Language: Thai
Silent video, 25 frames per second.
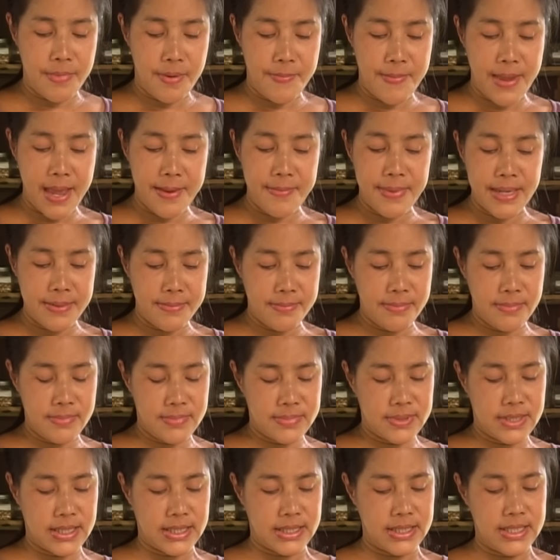ยมมาแม่ไม่
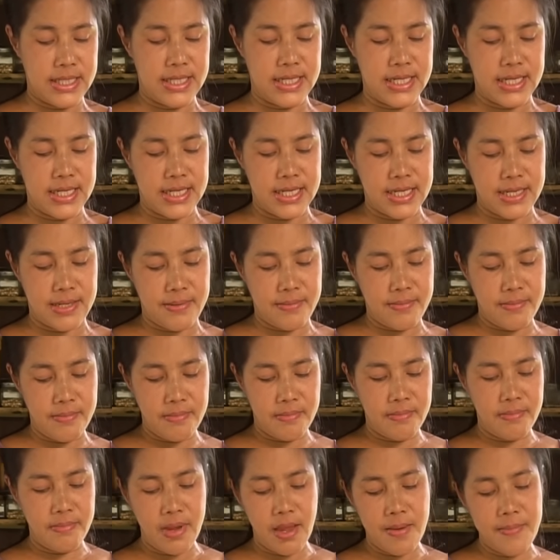นี่นี่นี่
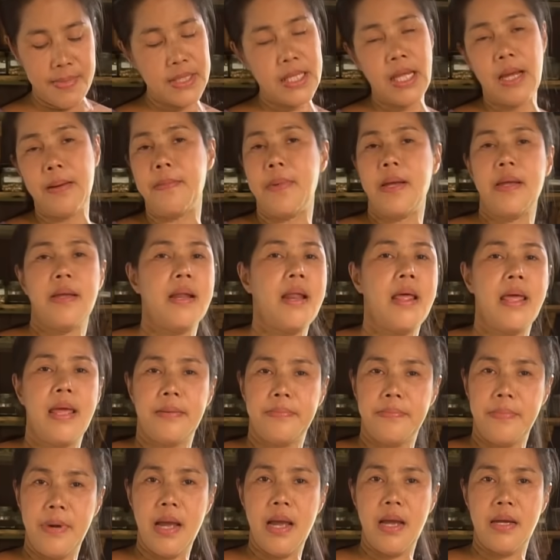แม่ไม่ทำให้แหล
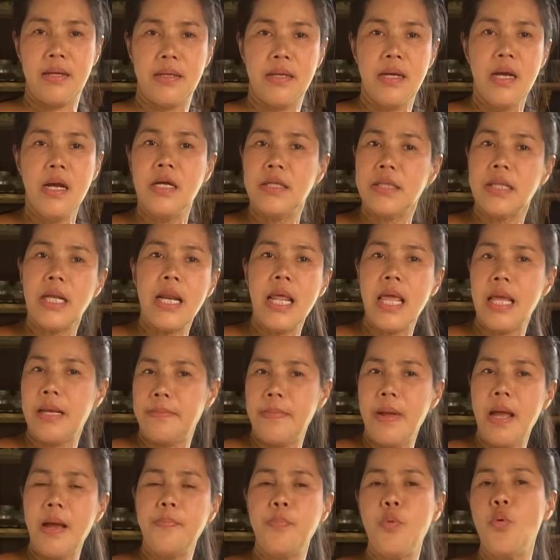กมาก ถ้าแหลก
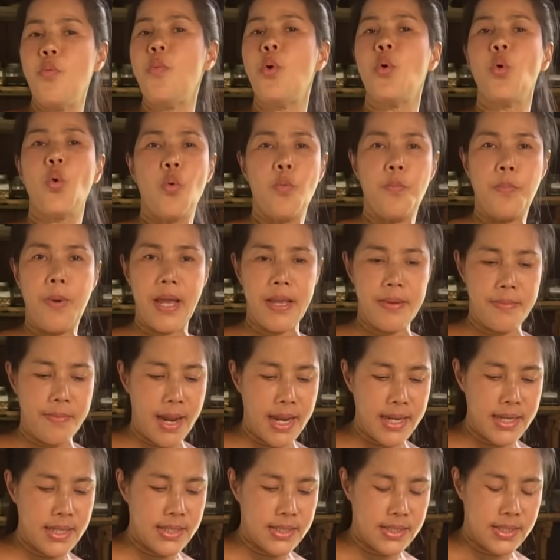มากปุ๊บเอาลงไปไห
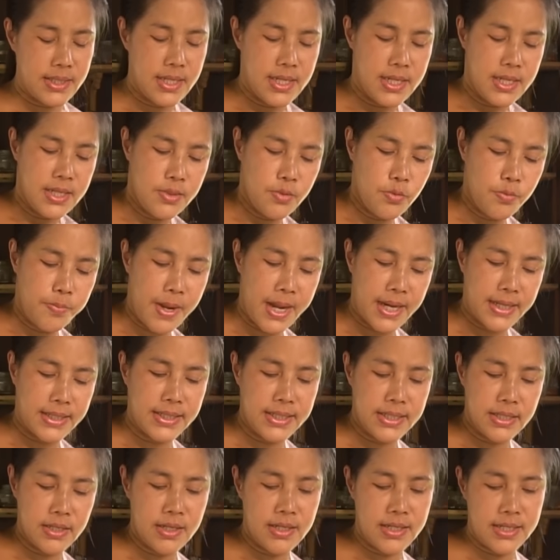มเลย ผัดอ
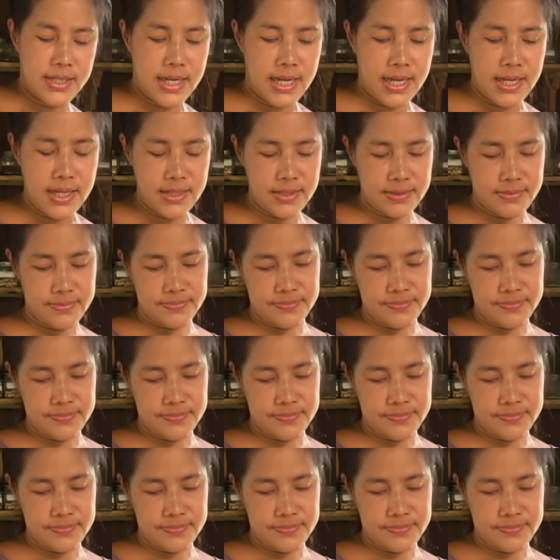ย่างนี้ก่อนเลยนะ